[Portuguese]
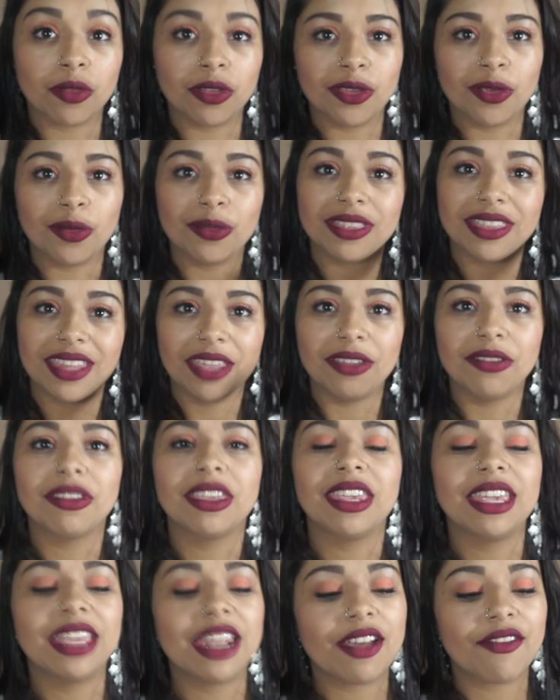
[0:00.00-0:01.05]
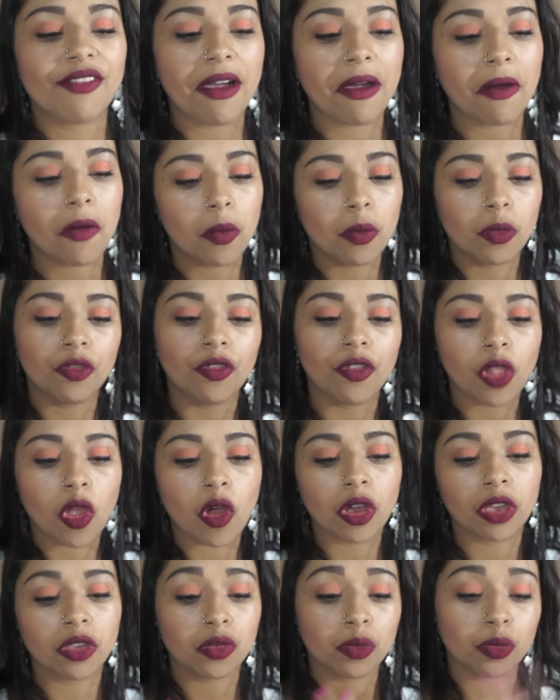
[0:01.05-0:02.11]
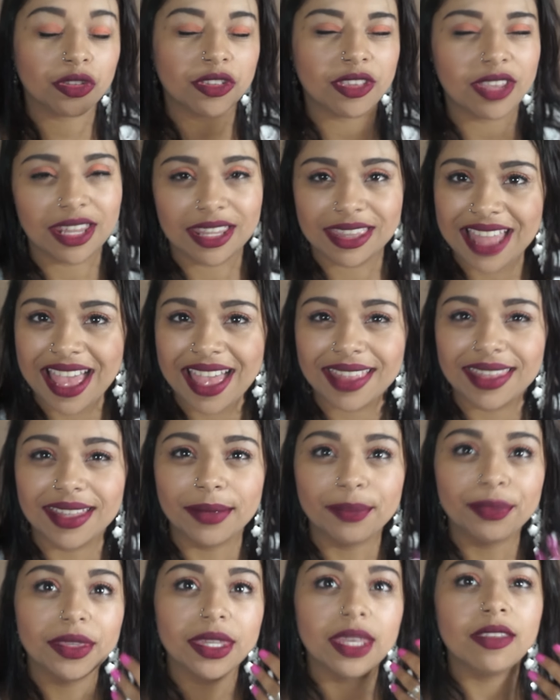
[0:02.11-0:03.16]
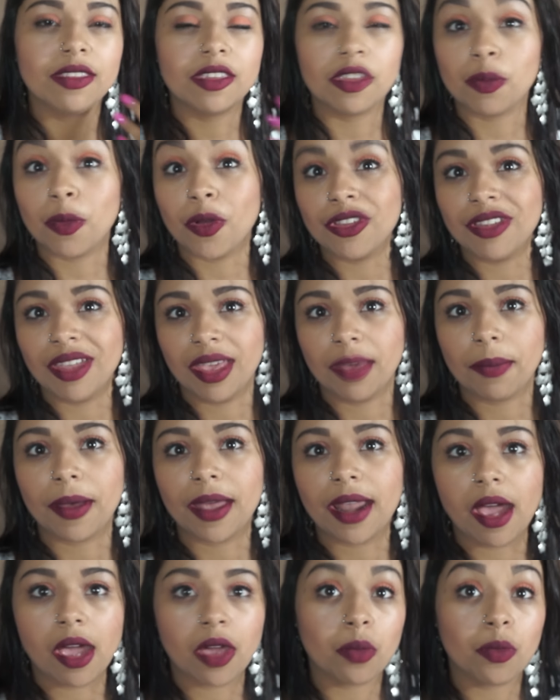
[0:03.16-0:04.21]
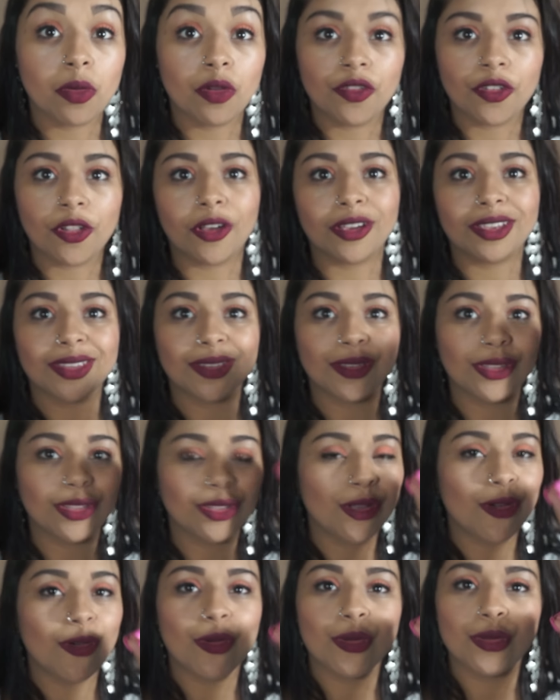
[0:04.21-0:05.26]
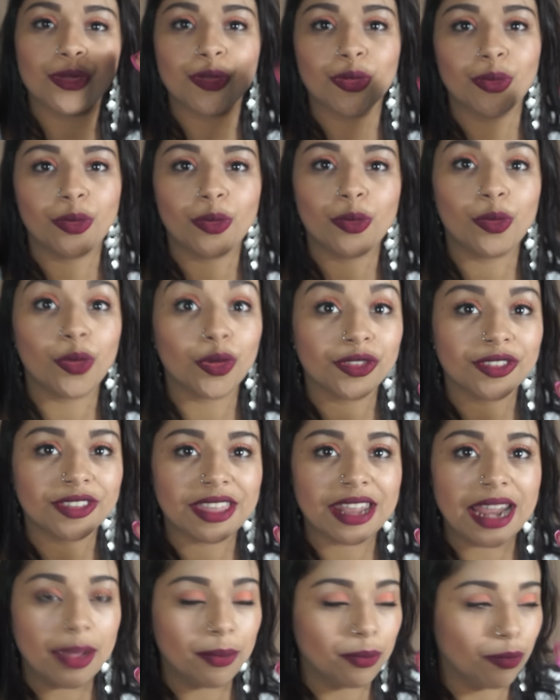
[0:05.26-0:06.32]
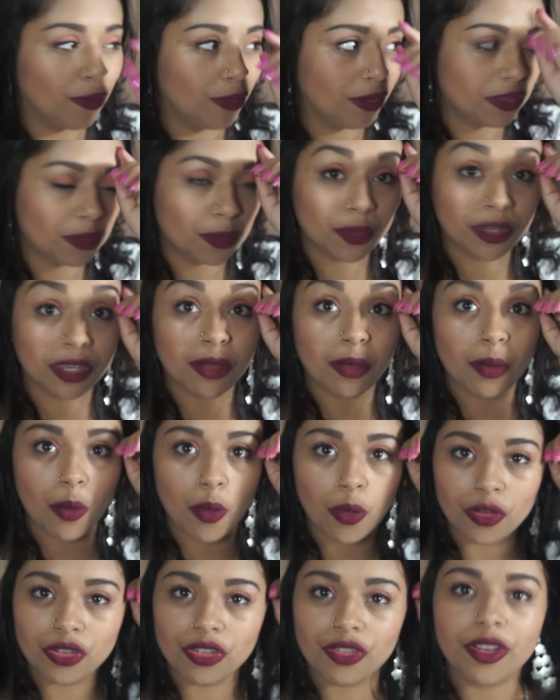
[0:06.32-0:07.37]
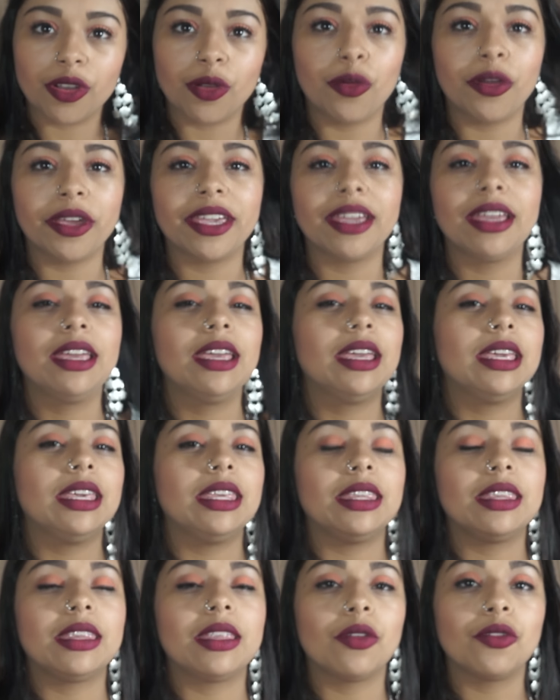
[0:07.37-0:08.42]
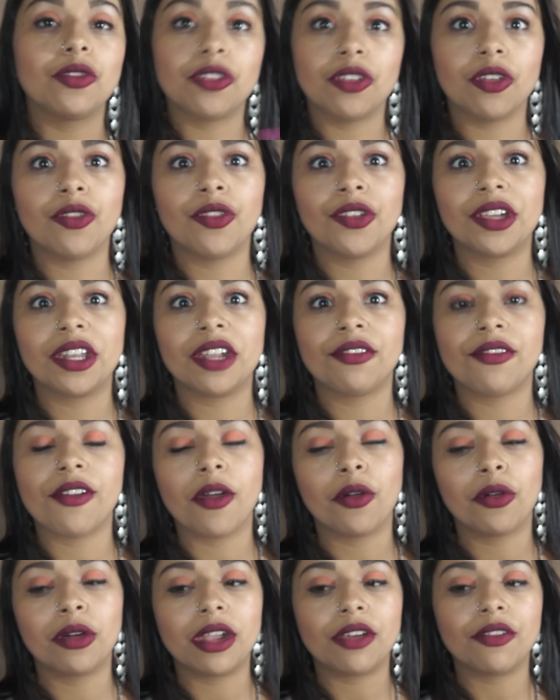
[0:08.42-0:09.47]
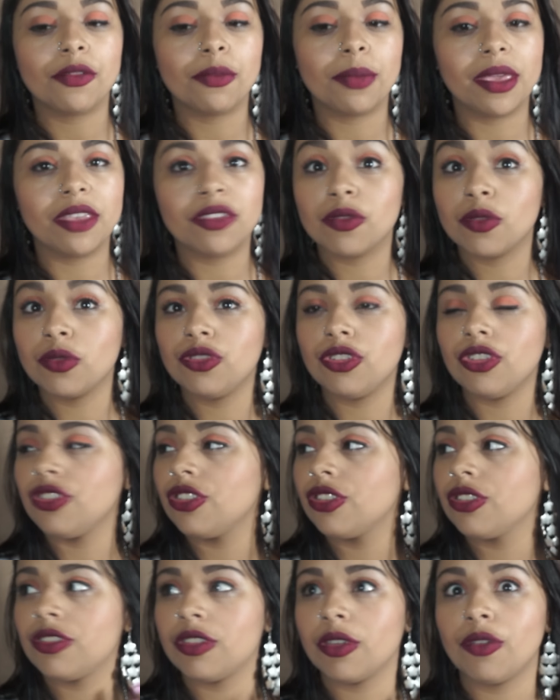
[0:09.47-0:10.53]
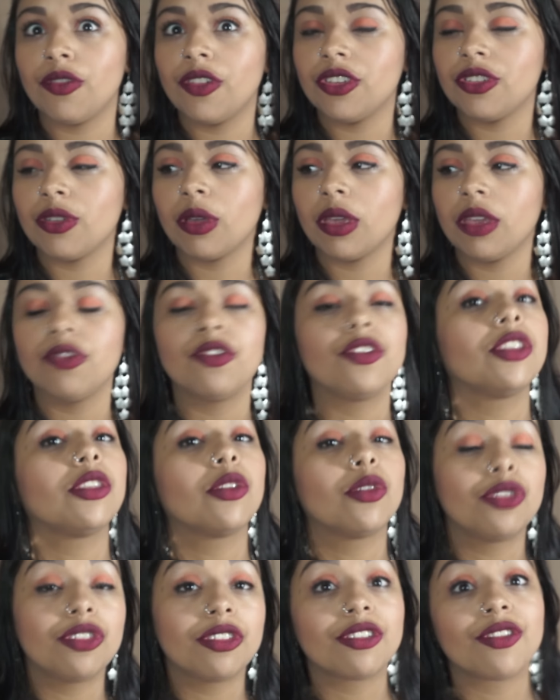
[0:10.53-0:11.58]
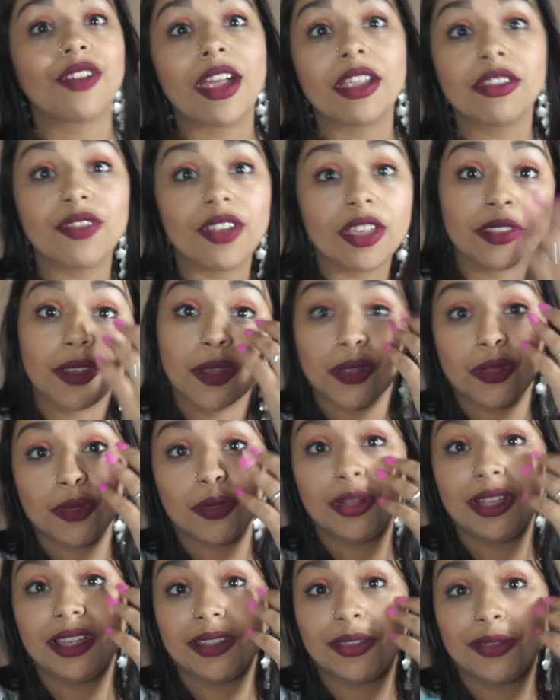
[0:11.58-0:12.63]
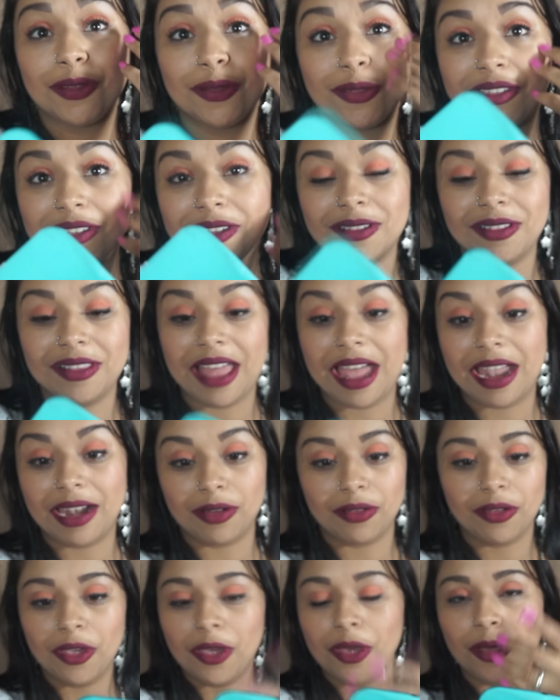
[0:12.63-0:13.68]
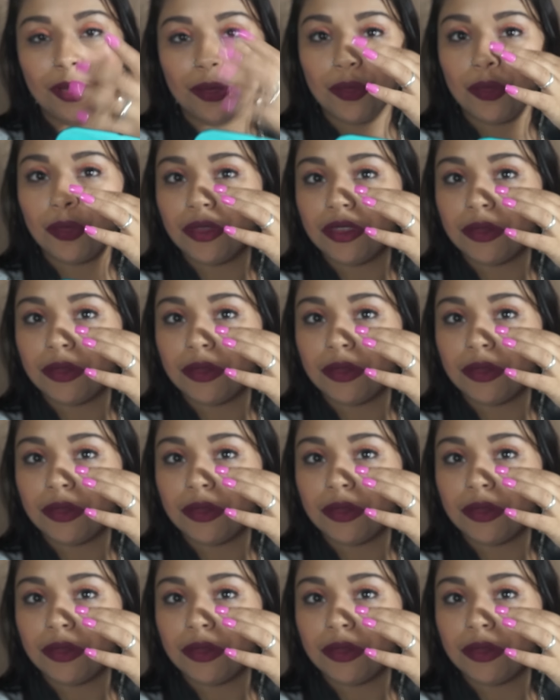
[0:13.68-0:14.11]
quando eu tenho que gravar como vlog, eu não mostrei nada. Vocês podem reparar que o meu vlog eu não costumo mostrar muito, porque eu morro de vergonha. Então, se eu vou gravar, eu gravo bem escondidinho. Se eu vejo alguém vindo, eu disfarço, faço que eu tô olhando no celular o